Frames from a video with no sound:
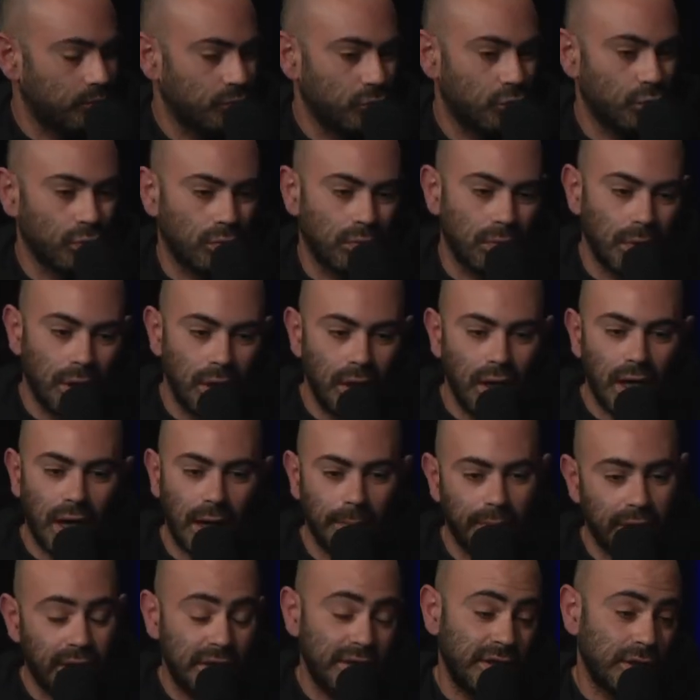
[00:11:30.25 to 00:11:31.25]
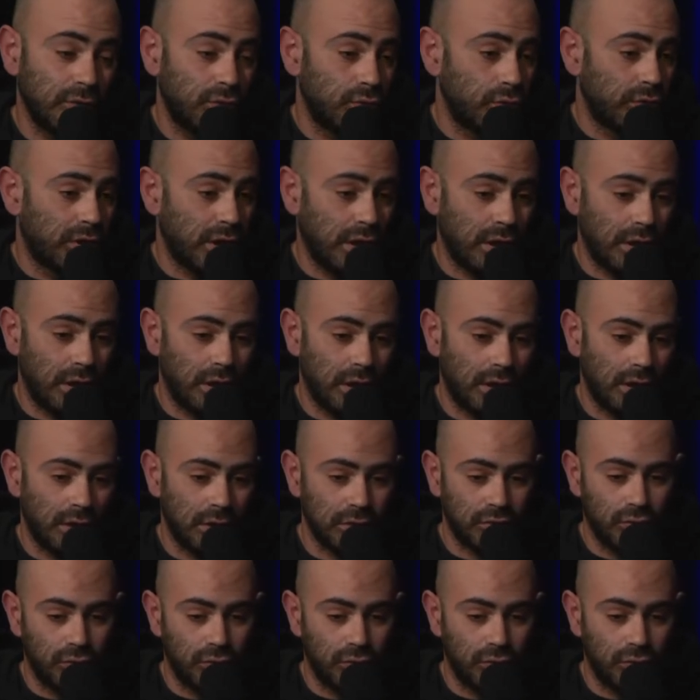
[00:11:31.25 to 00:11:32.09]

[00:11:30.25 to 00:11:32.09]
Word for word: donc après, il y a tout un,